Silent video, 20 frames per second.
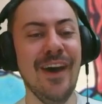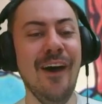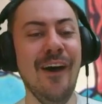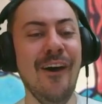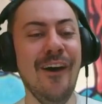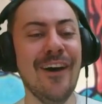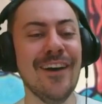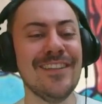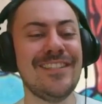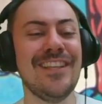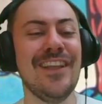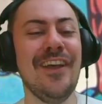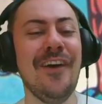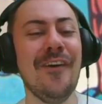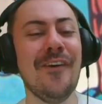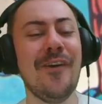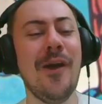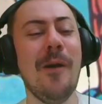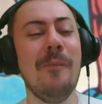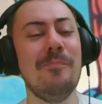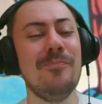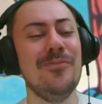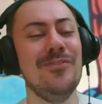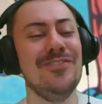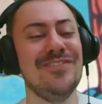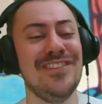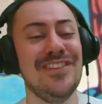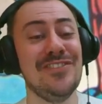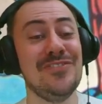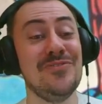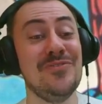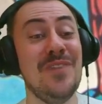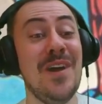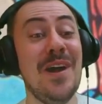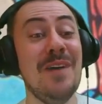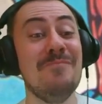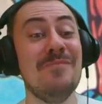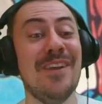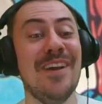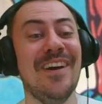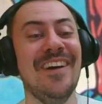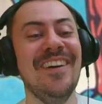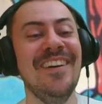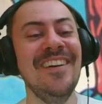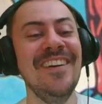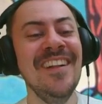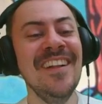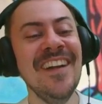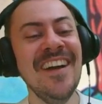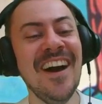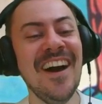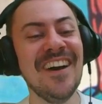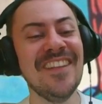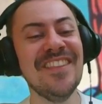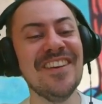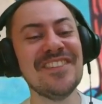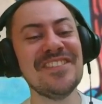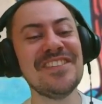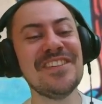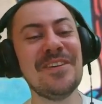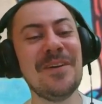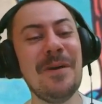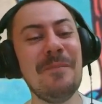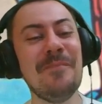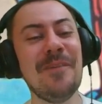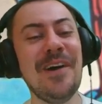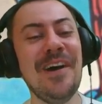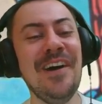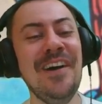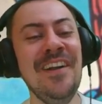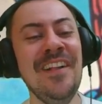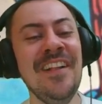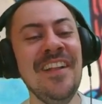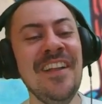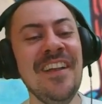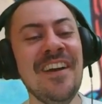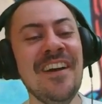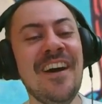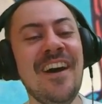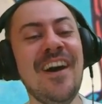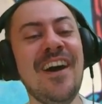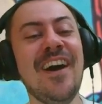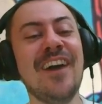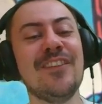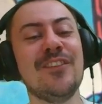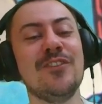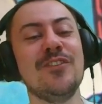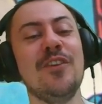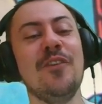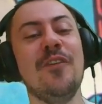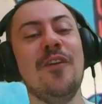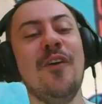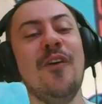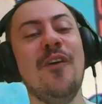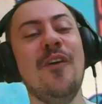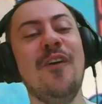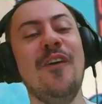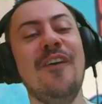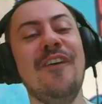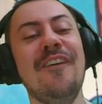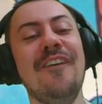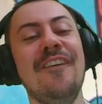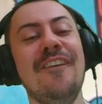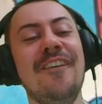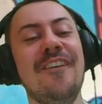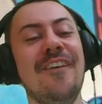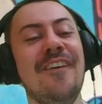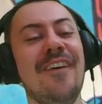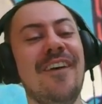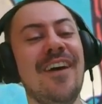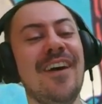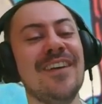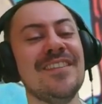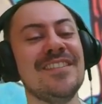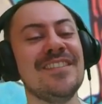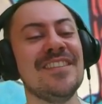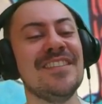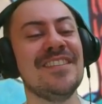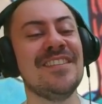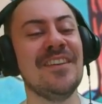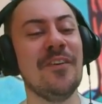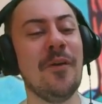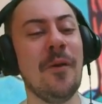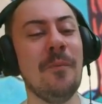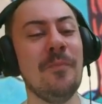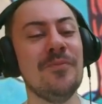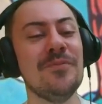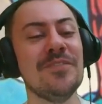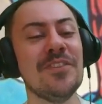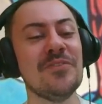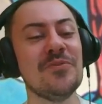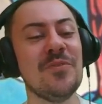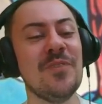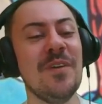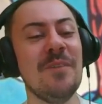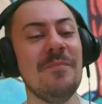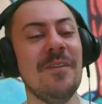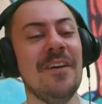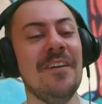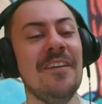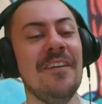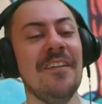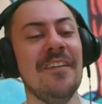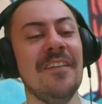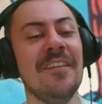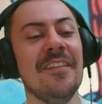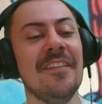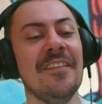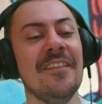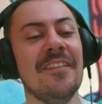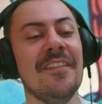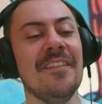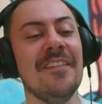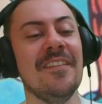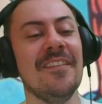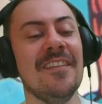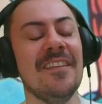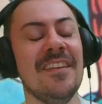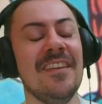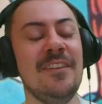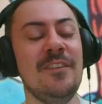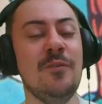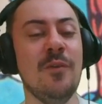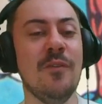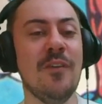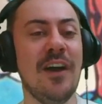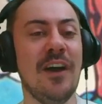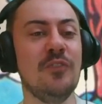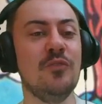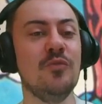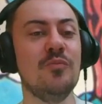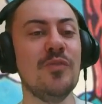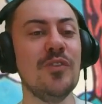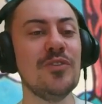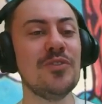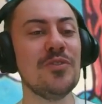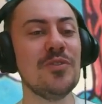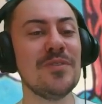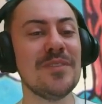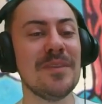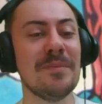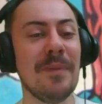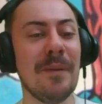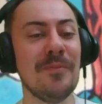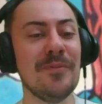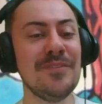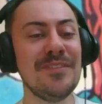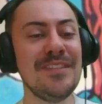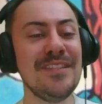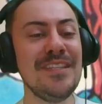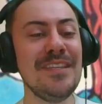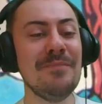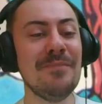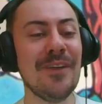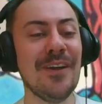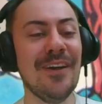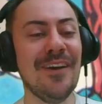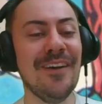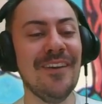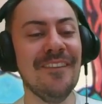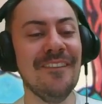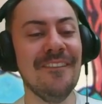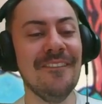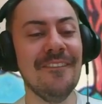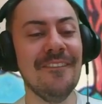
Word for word: ah, C'est encore plus injouable Ah non, j'y crois pas ah, Attendez, oh. Ah, c'est encore plus injouable. Il doit avoir un double saut, c'est pas possible